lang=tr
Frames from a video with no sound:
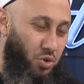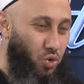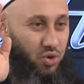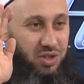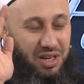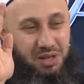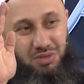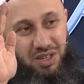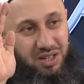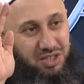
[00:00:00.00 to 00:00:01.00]
O yüzden
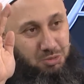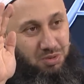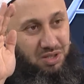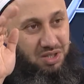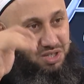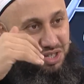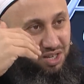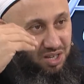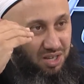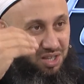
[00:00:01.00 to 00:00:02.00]
imkan nispetince
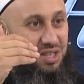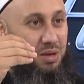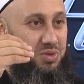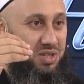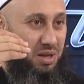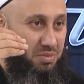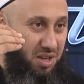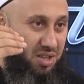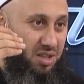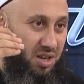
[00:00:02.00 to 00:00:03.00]
e, temizleme
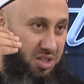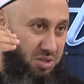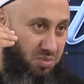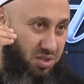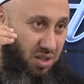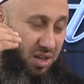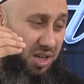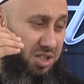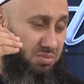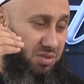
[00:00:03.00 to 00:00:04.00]
ihtiyacımız
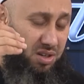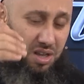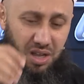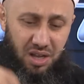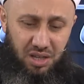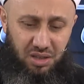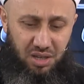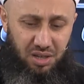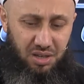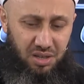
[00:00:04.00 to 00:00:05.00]
lazımdır.
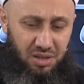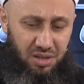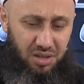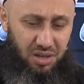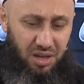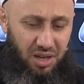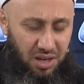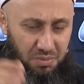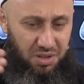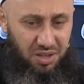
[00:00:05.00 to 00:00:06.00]
Hatta e,
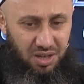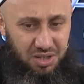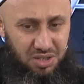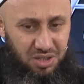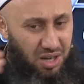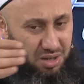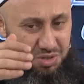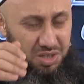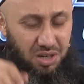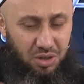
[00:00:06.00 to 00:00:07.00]
Halebi tarzında,
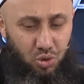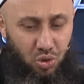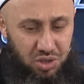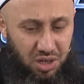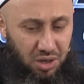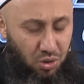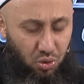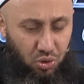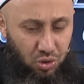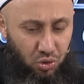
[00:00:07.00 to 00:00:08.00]
Halebi Sagir'de olsa gerek
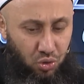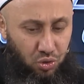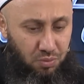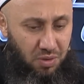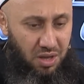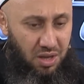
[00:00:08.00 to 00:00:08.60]
orada gördüm.